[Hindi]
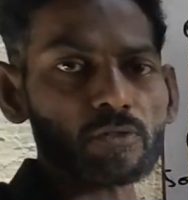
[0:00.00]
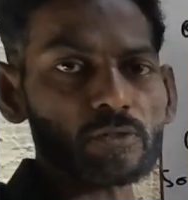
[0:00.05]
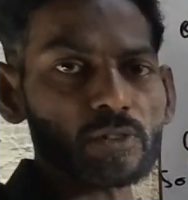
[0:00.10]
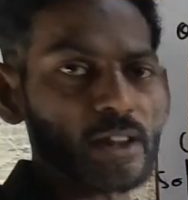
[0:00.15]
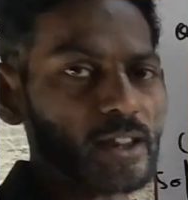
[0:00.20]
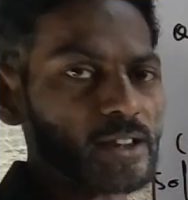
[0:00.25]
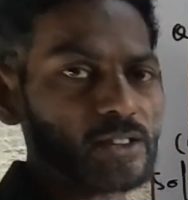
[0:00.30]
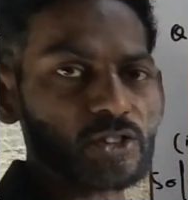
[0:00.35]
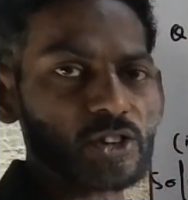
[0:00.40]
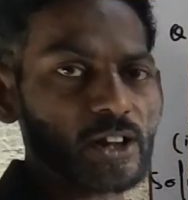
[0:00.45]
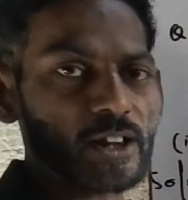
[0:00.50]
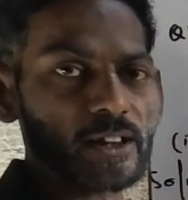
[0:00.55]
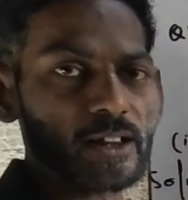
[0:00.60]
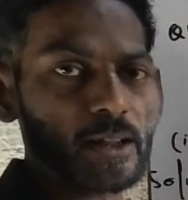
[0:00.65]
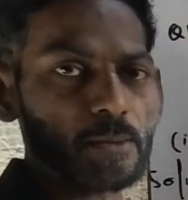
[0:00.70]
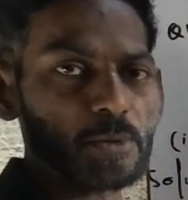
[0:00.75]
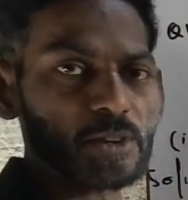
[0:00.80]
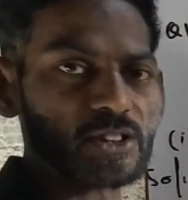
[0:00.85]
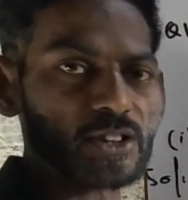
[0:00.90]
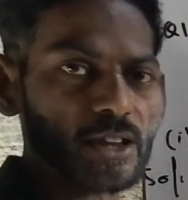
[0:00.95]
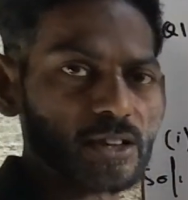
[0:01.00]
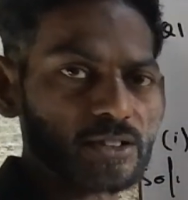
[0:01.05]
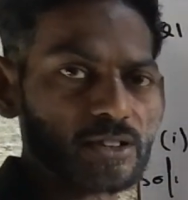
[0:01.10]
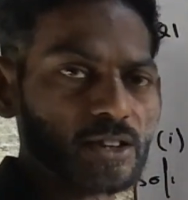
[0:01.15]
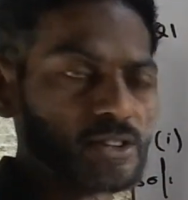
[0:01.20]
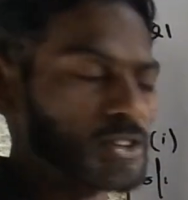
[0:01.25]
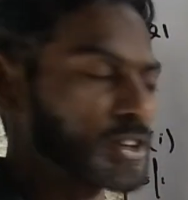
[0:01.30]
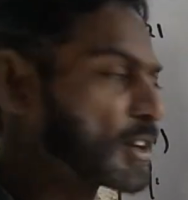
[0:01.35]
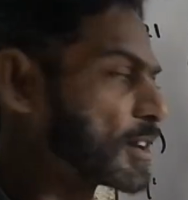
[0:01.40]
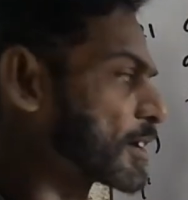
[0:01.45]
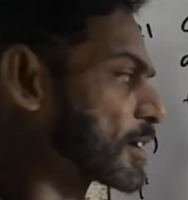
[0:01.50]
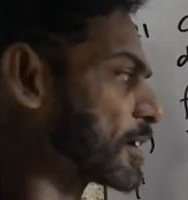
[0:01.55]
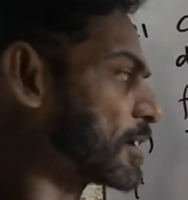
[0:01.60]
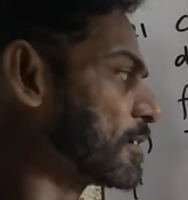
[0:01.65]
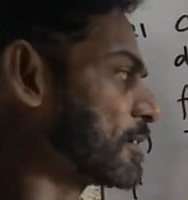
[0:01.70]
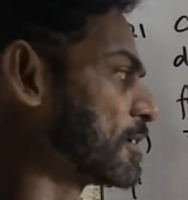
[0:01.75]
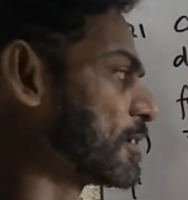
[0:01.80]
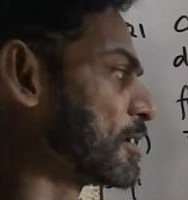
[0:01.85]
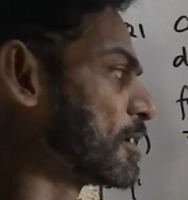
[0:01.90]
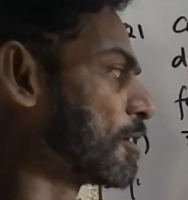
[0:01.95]
नहीं छेड़ना भी साथ साथ चलेगा
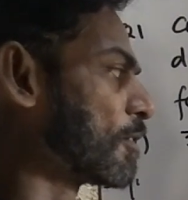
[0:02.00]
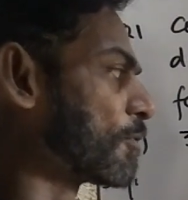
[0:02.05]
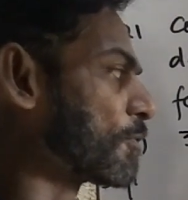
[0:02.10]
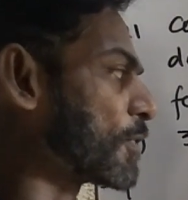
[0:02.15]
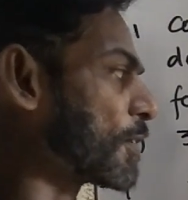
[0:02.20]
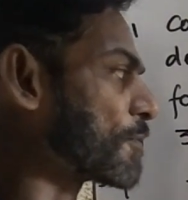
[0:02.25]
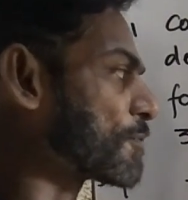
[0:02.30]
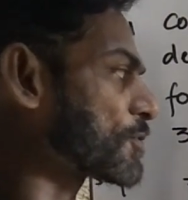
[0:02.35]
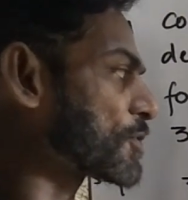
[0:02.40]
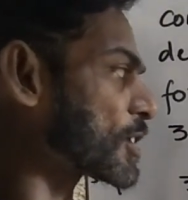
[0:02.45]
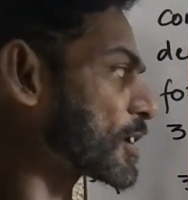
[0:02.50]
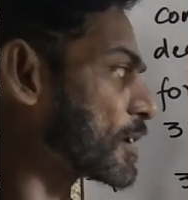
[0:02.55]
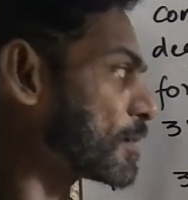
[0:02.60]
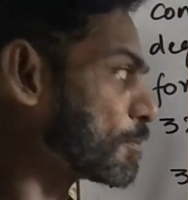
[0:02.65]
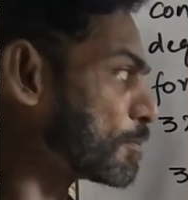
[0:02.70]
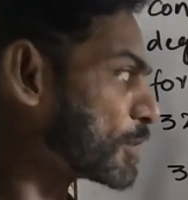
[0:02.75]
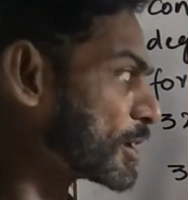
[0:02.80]
15